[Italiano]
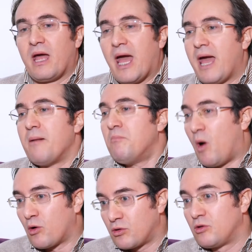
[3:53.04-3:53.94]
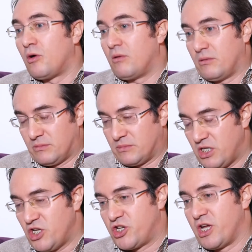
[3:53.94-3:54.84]
è morto,
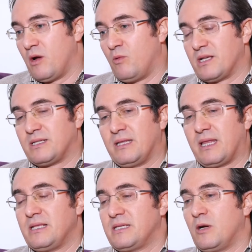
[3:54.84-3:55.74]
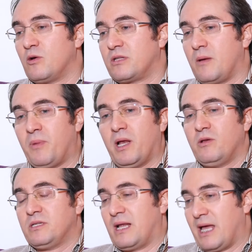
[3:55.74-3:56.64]
dice una sentenza di Corte d'Appello
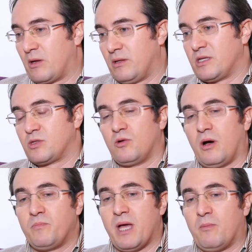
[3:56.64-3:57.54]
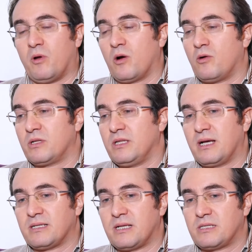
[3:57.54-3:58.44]
di Salerno, adesso abbiamo la Corte di
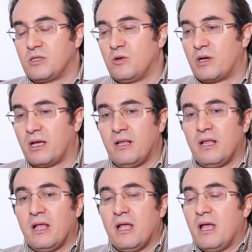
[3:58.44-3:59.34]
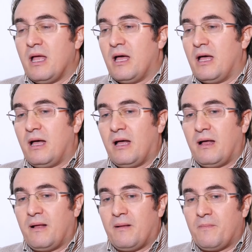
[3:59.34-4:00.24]
Cassazione,
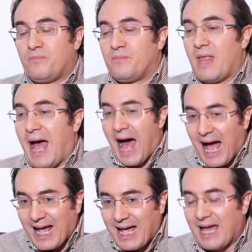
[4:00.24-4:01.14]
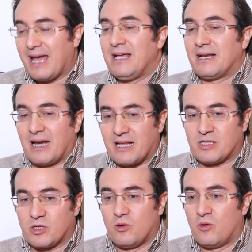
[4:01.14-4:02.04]
ehm, anche in
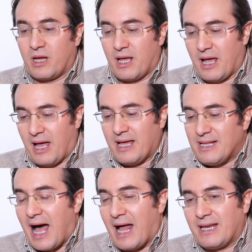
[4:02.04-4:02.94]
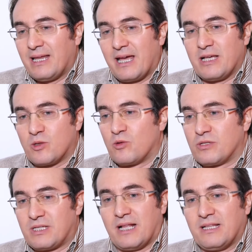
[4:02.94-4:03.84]
relazione ai danni che sono
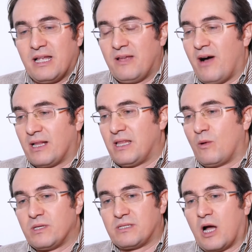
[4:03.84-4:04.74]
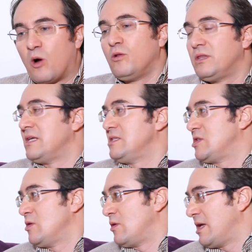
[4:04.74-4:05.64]
stati derivati da questa
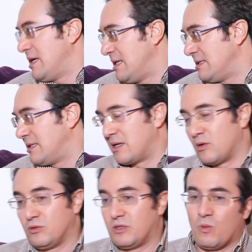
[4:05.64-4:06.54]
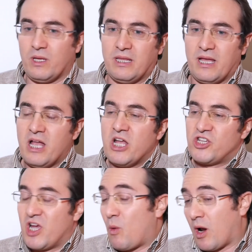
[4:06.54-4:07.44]
contenzione ininterrotta. Quindi
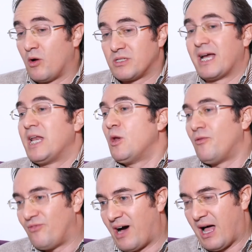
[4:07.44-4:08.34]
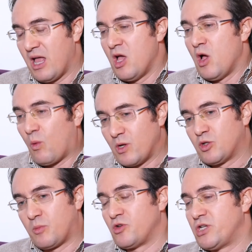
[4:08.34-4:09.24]
c'è qualcosa che non va,
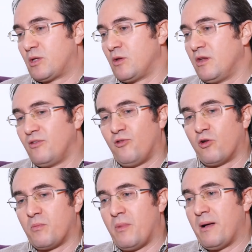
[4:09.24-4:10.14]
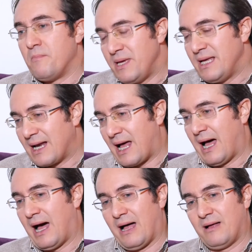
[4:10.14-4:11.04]
questo progetto di riforma
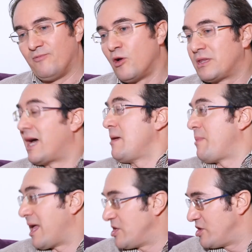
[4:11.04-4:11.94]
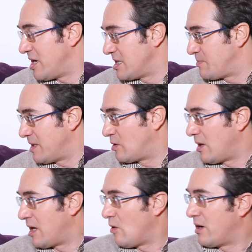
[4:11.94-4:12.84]
mira a voltare pagina rispetto
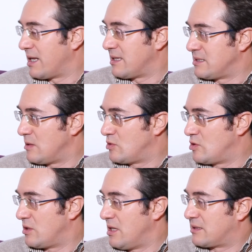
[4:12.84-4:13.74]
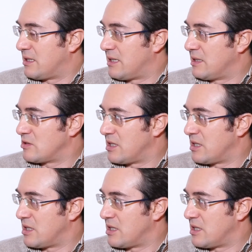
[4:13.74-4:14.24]
alla concreta esecuzione del nella